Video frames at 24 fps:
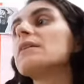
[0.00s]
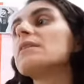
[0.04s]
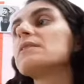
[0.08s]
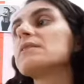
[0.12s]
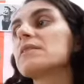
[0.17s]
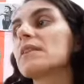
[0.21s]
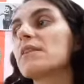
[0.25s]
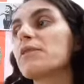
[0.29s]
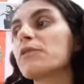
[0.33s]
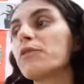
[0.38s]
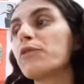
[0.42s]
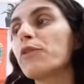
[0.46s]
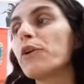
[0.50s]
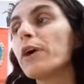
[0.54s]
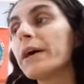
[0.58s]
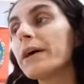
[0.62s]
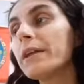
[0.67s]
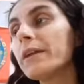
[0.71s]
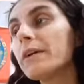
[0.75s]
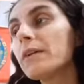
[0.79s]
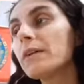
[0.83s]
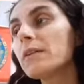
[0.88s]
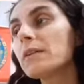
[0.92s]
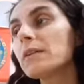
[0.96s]
se
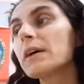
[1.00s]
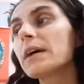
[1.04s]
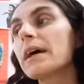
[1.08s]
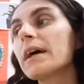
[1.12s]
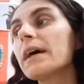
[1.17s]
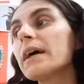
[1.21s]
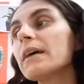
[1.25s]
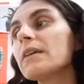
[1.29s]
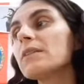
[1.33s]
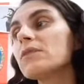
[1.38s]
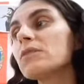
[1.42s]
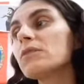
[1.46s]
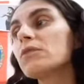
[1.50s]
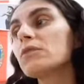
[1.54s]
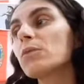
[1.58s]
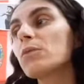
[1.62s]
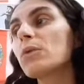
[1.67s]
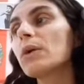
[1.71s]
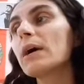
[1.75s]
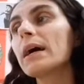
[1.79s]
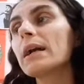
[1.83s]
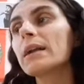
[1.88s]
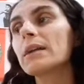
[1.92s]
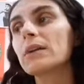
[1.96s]
fueron en
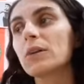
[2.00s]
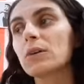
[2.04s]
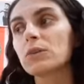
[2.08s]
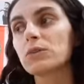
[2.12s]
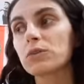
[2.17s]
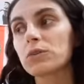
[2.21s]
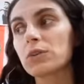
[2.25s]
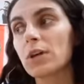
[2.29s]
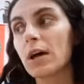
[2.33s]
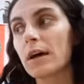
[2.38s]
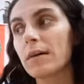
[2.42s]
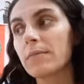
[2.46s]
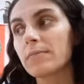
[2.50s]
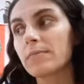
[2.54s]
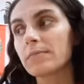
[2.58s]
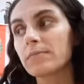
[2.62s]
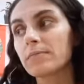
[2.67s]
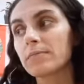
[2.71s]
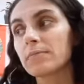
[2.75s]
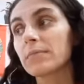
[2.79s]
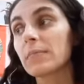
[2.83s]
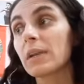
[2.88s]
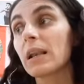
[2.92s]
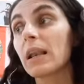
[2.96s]
su carroza,
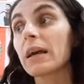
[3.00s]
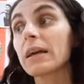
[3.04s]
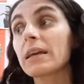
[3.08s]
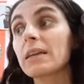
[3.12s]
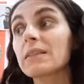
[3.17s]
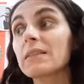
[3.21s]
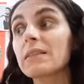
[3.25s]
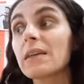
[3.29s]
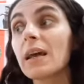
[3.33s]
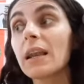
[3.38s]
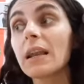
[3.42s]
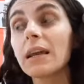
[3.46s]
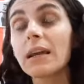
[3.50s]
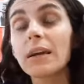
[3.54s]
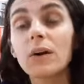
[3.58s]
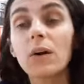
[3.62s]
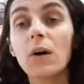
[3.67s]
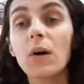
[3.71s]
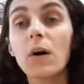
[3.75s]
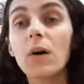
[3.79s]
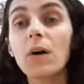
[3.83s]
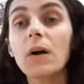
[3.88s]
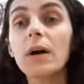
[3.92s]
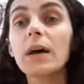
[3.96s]
la que se
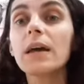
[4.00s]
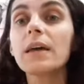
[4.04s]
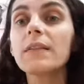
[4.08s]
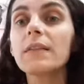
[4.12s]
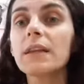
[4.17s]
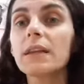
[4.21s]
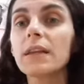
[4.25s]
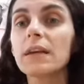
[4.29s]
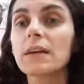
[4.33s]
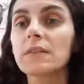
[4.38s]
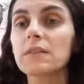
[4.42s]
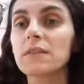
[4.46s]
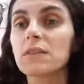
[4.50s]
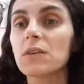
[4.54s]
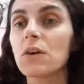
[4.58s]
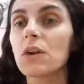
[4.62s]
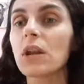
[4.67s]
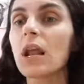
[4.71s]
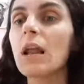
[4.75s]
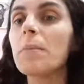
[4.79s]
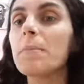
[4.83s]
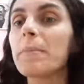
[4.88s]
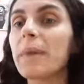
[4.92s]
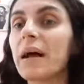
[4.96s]
alejó en dirección
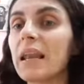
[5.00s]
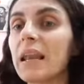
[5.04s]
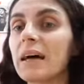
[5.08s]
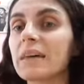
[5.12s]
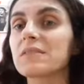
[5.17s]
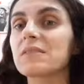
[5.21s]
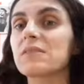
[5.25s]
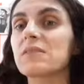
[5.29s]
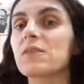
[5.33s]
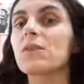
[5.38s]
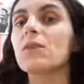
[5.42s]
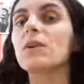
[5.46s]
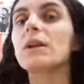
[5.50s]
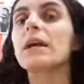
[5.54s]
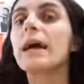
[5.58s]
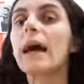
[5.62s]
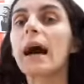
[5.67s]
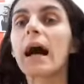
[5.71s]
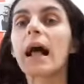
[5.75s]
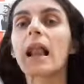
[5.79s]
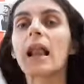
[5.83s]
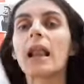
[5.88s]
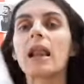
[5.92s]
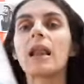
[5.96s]
al Palacio
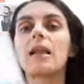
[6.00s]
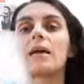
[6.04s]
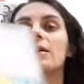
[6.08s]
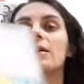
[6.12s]
Real.